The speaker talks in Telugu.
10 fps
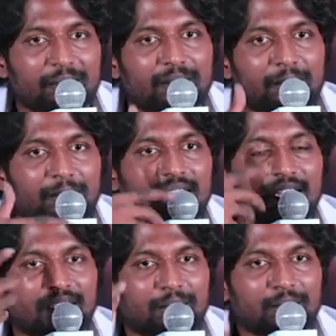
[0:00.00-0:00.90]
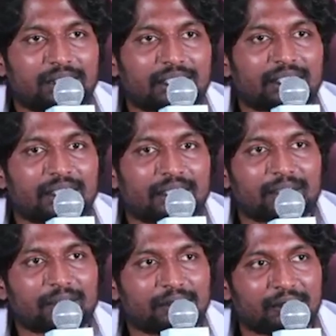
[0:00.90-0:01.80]
ఫిల్మ్స్ అప్పుడు నన్ను ఎంత పుష్
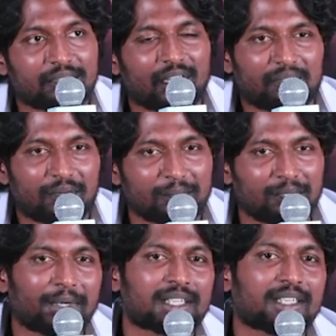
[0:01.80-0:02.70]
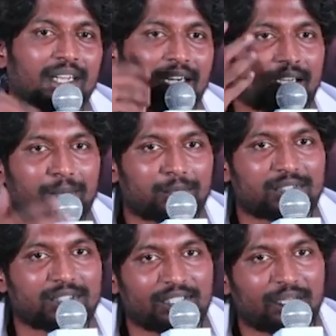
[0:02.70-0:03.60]
చేశారు షార్ట్ ఫిల్మ్స్ అప్పుడే చాలా గట్టిగా
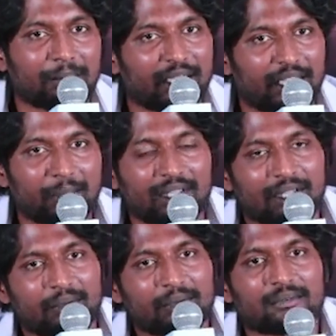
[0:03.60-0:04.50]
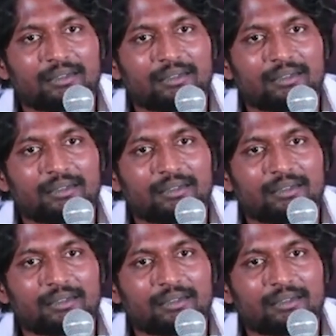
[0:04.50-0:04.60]
పుష్ చేశారు మా టీం అందరూ